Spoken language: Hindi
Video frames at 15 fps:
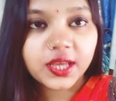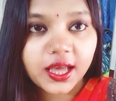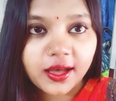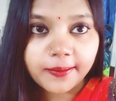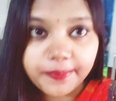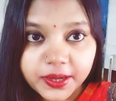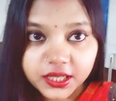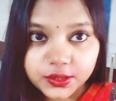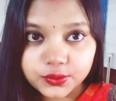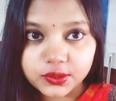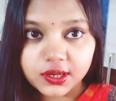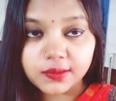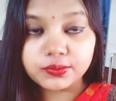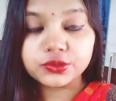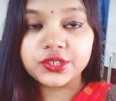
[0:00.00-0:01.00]
तो यहाँ पे
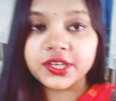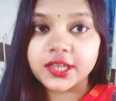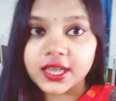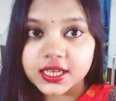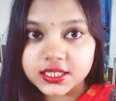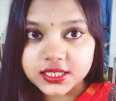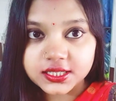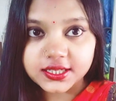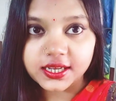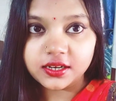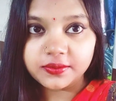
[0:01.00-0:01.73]
दुर्गा पूजा कैसे